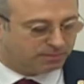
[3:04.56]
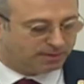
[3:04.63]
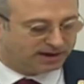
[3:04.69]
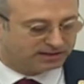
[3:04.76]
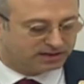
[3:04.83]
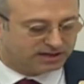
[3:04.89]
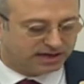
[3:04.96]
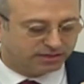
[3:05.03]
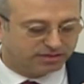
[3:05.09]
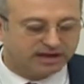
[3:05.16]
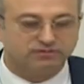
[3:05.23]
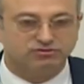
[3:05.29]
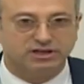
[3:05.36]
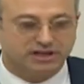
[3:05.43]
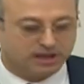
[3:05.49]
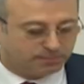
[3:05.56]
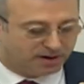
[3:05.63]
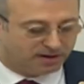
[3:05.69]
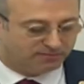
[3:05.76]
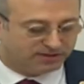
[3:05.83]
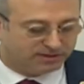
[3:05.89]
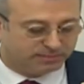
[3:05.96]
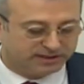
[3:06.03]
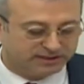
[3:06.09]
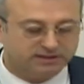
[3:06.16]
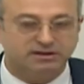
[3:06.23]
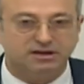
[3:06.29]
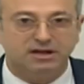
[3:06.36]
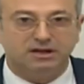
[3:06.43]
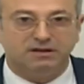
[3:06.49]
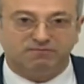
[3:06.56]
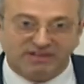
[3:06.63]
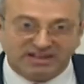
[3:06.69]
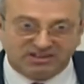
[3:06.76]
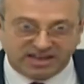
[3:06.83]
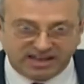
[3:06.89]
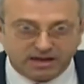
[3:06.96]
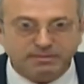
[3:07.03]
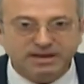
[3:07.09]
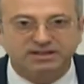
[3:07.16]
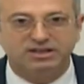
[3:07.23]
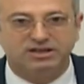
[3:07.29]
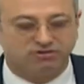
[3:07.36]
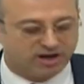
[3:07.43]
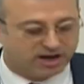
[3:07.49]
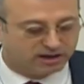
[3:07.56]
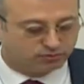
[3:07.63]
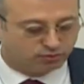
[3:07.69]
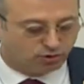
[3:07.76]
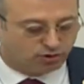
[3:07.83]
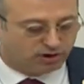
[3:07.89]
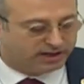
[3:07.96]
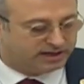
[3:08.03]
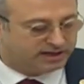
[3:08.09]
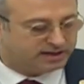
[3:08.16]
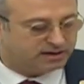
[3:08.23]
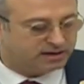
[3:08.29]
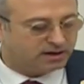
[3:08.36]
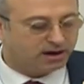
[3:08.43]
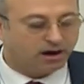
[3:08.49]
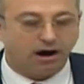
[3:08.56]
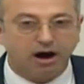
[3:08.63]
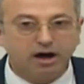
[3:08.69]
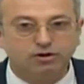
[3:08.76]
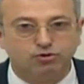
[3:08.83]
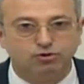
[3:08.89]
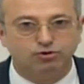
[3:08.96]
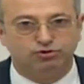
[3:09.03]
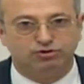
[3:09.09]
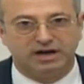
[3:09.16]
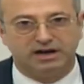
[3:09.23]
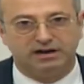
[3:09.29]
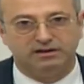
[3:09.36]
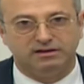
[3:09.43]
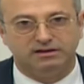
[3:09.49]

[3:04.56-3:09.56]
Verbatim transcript: patlayan santrali yapan firmanın ve denemediği reaktörleri Akkuyu'da